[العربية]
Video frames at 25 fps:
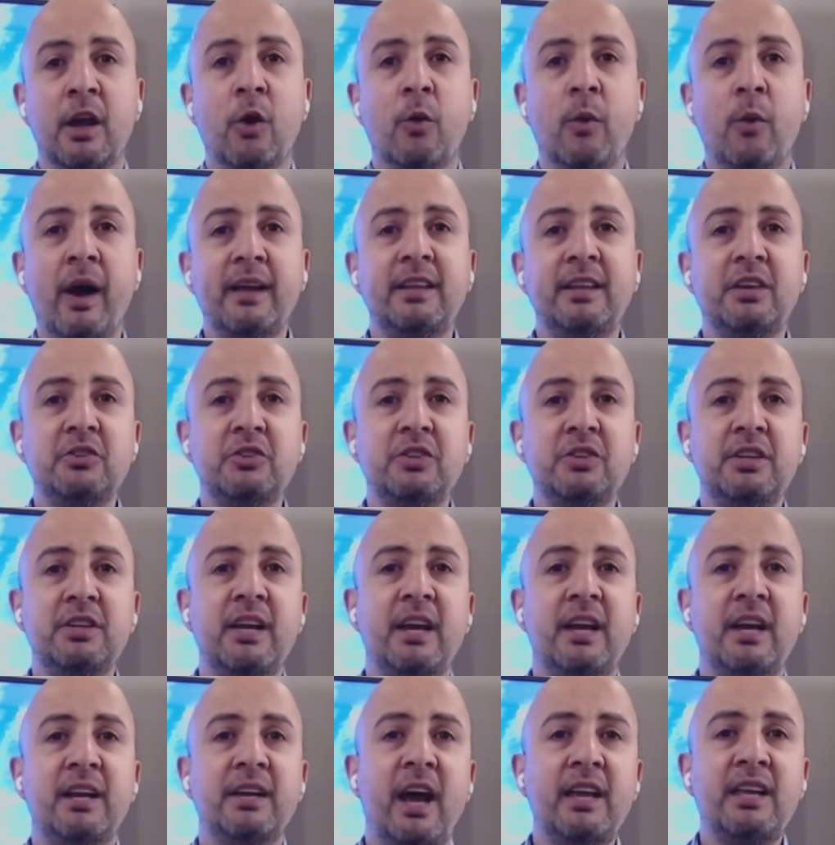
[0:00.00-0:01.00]
وهي هيدا الشيء
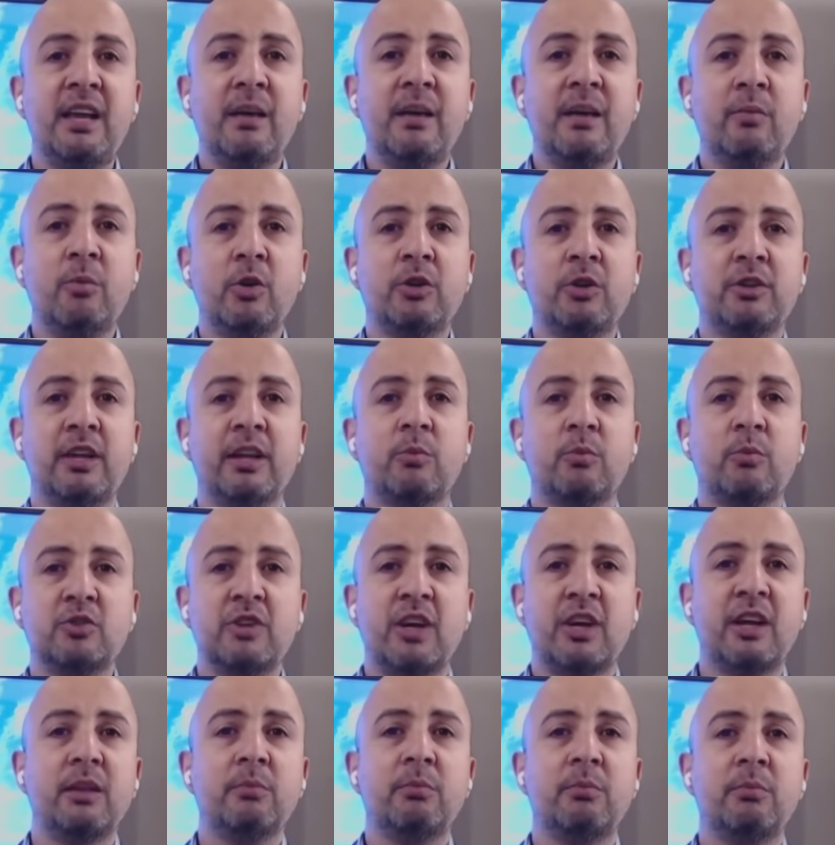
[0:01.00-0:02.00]
يعني اي مخترق
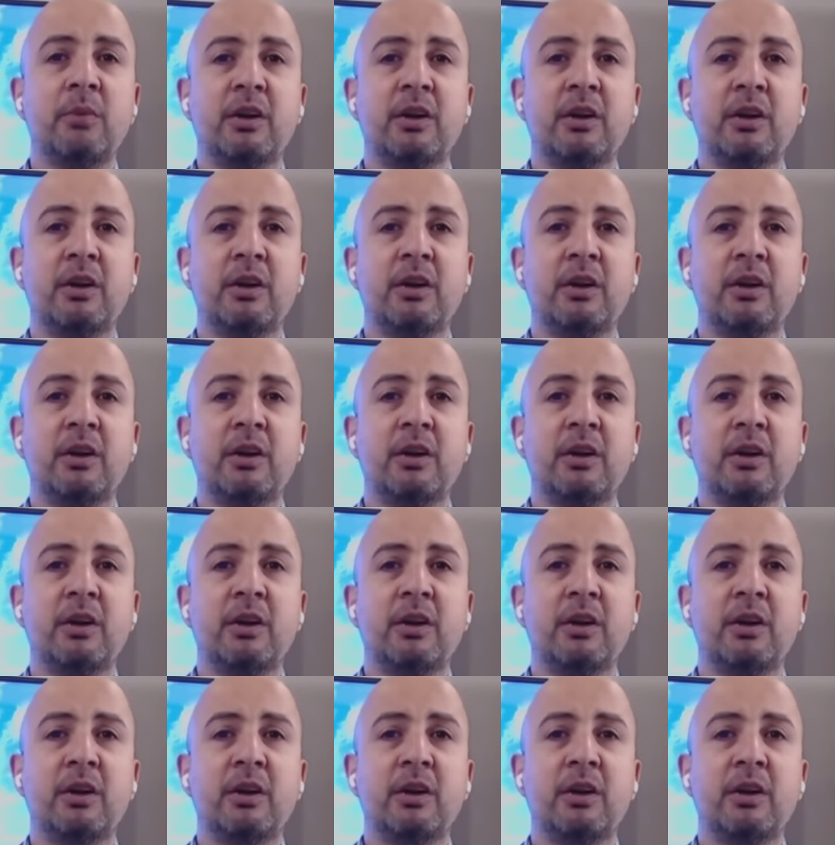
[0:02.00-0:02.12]
مجرد ما